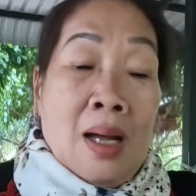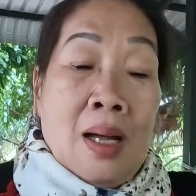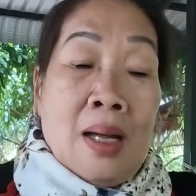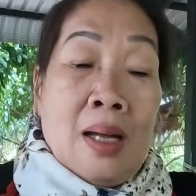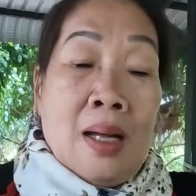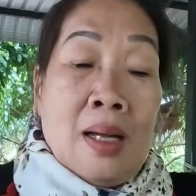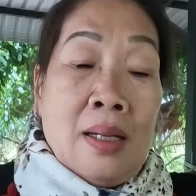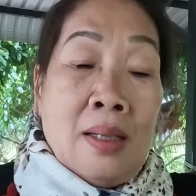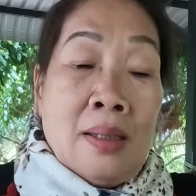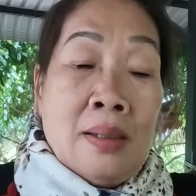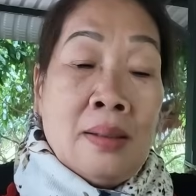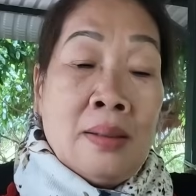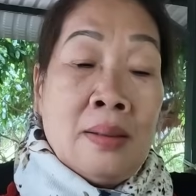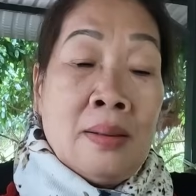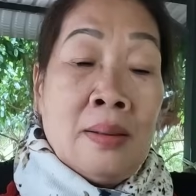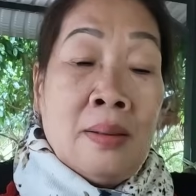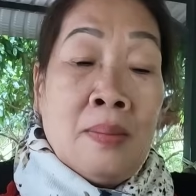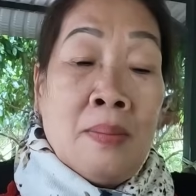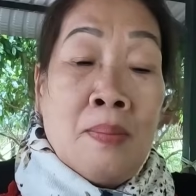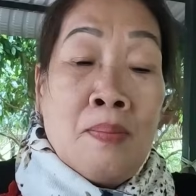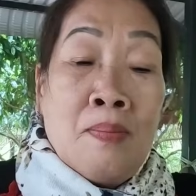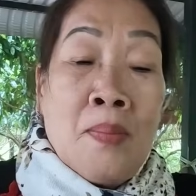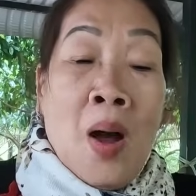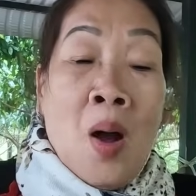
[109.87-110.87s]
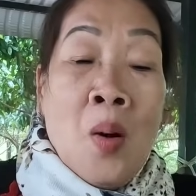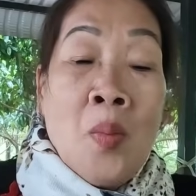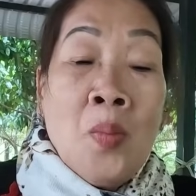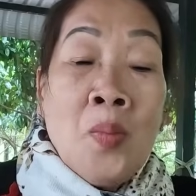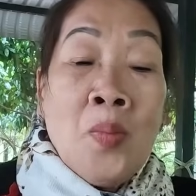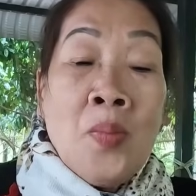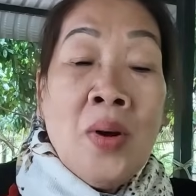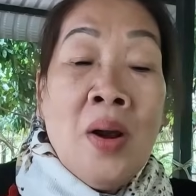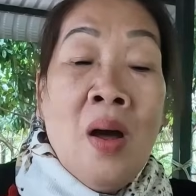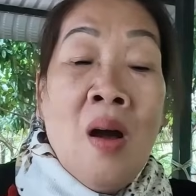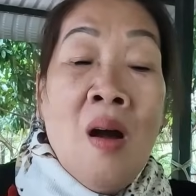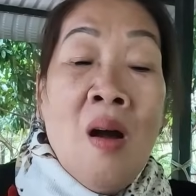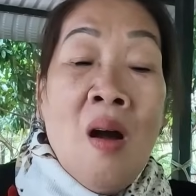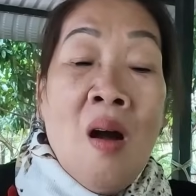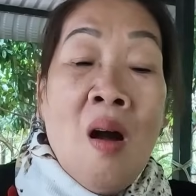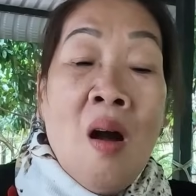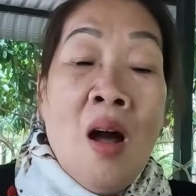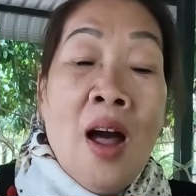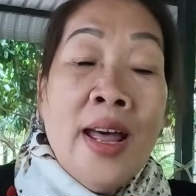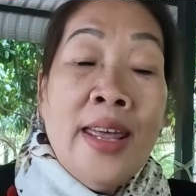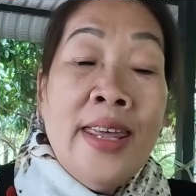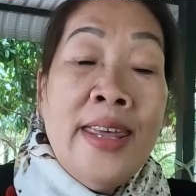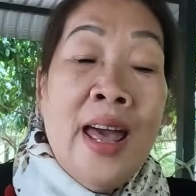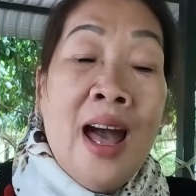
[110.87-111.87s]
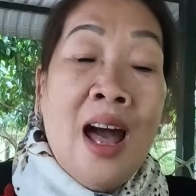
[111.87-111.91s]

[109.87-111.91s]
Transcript: hình bóng đó